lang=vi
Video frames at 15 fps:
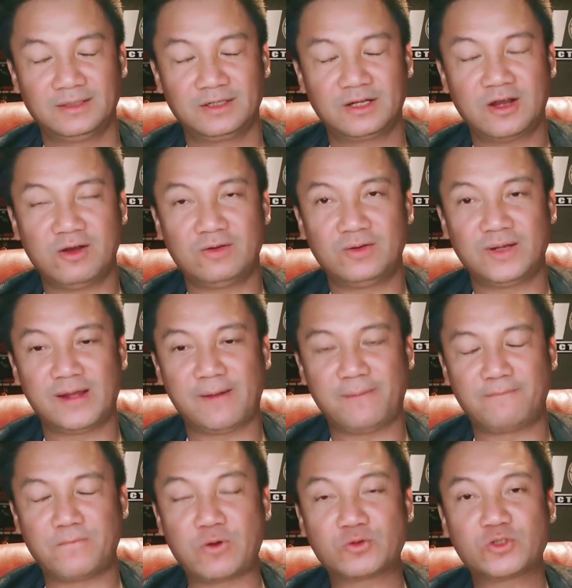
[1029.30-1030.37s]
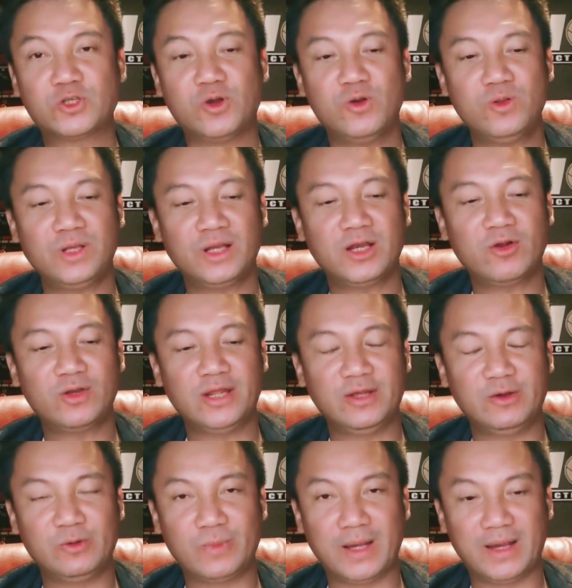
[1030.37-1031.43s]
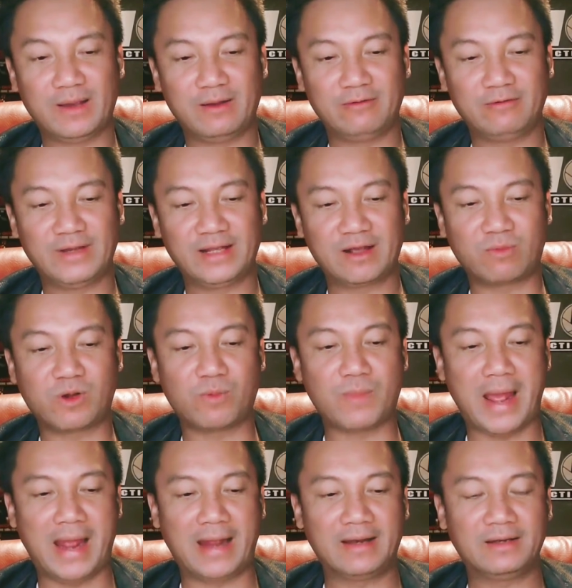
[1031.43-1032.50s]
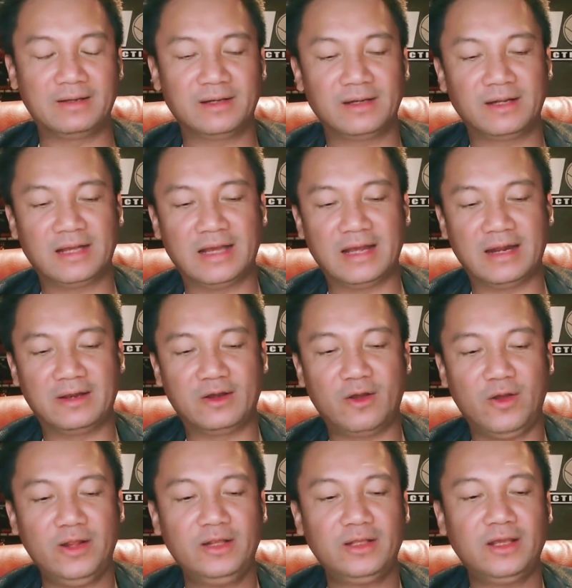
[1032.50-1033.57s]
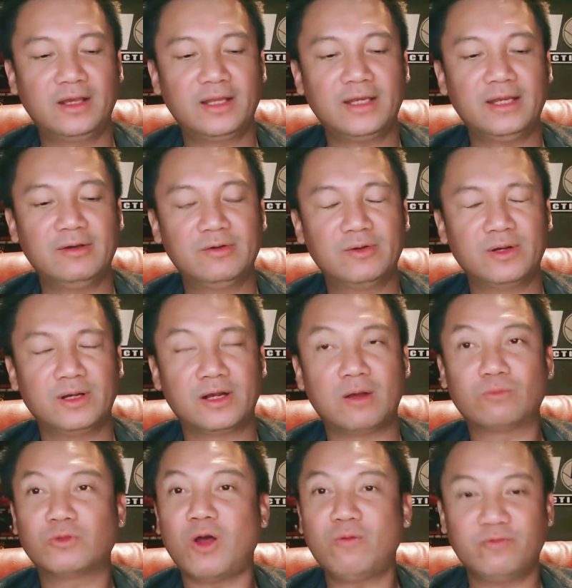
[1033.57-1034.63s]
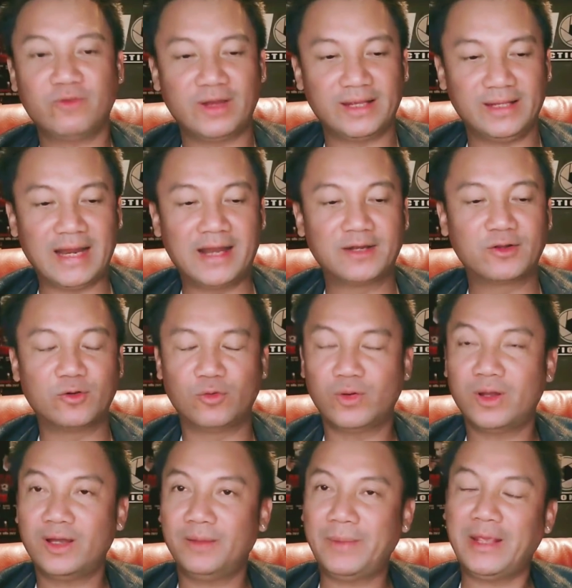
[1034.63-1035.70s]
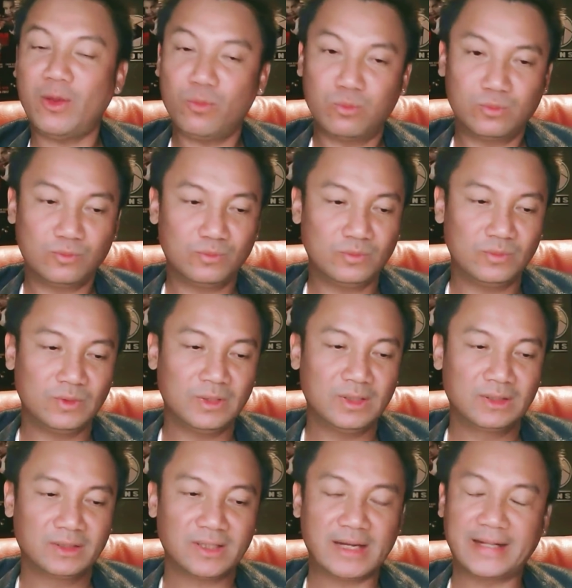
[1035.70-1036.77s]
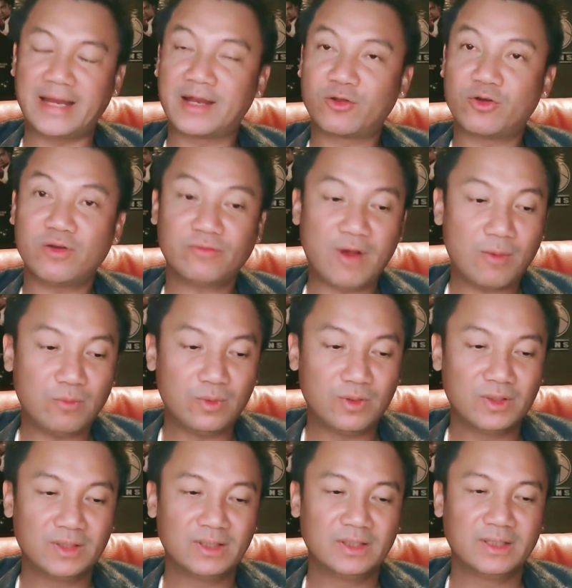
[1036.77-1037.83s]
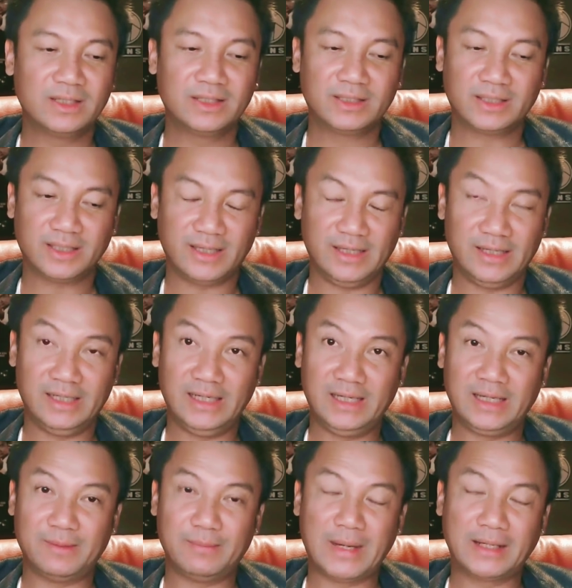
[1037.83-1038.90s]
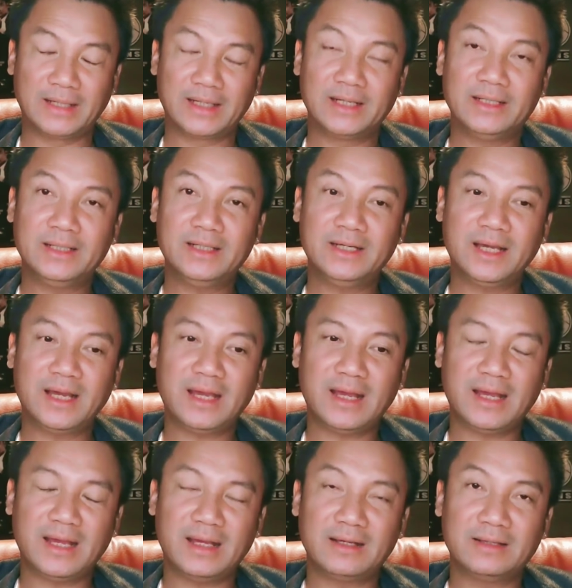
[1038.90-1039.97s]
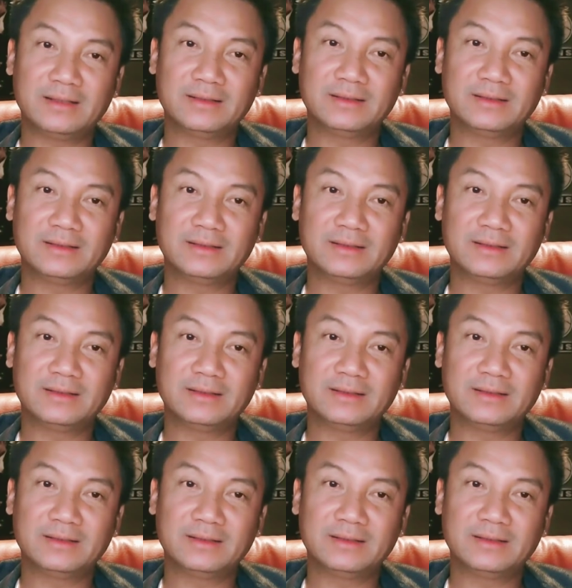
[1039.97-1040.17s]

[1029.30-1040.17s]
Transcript: còn à, một số những cái đôi điều mà về cộng đồng mạng à, nói những cái điều không tốt về gia đình của bé nhung tức là gia đình của anh phong thì mình cứ à,